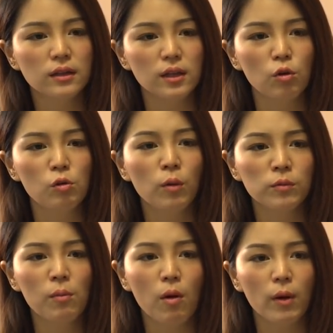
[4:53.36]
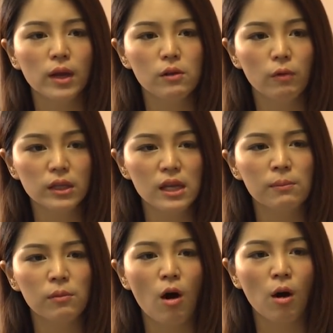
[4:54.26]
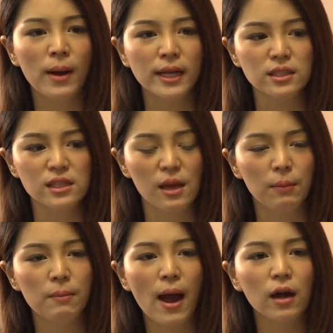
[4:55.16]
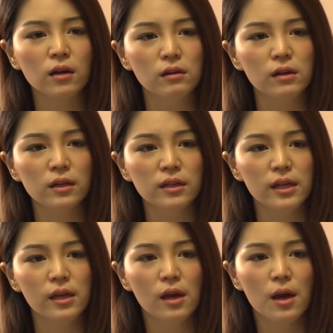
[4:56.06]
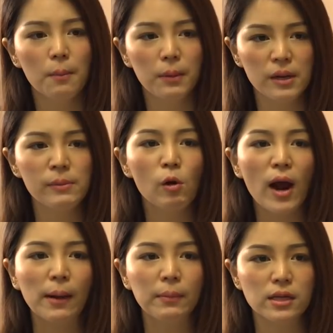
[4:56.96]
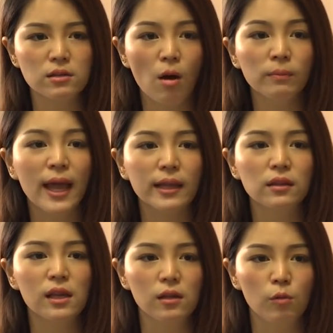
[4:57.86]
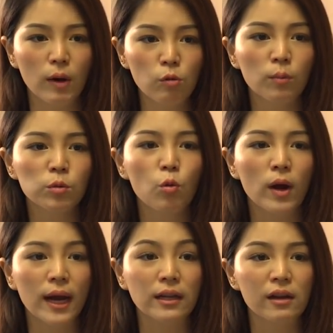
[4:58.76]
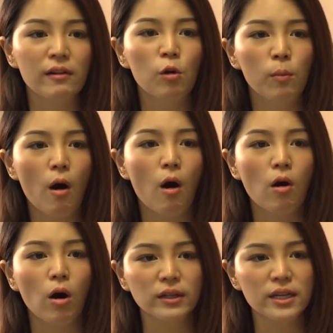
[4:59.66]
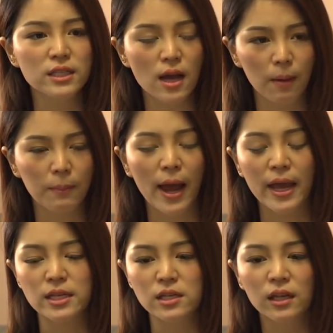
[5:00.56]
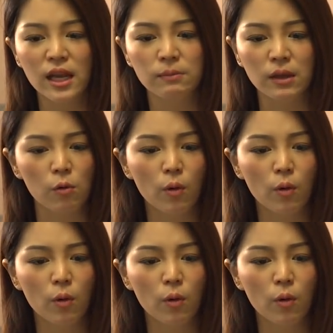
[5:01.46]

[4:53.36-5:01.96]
แต่โดยรวมต้องบอกว่าคิดว่าทีมพร้อมอาจจะเสียไปบ้างก็คือเรื่องที่ไม่ได้มีโอกาสมาซ้อมแท็กติกหรือว่ารวมตัวกันได้เร็วพอก่อนที่จะมาเอเชียนเกมแต่